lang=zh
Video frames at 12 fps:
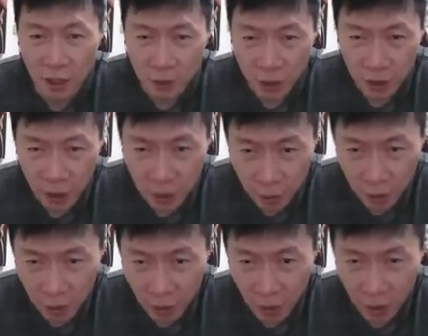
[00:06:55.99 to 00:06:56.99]
所以他
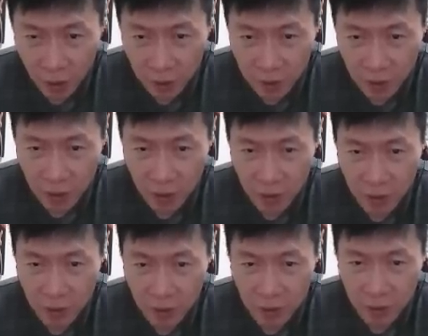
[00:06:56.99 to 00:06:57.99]
说啊，这个
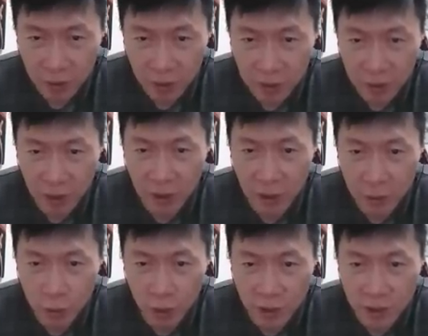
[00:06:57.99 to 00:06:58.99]
这个人
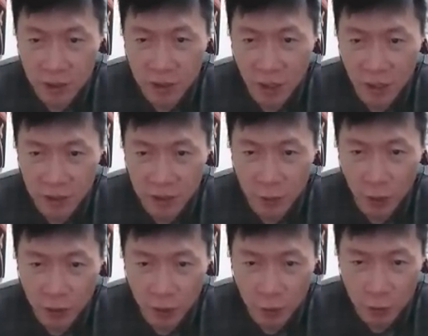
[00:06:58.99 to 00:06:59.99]
说的性骚扰之事完全不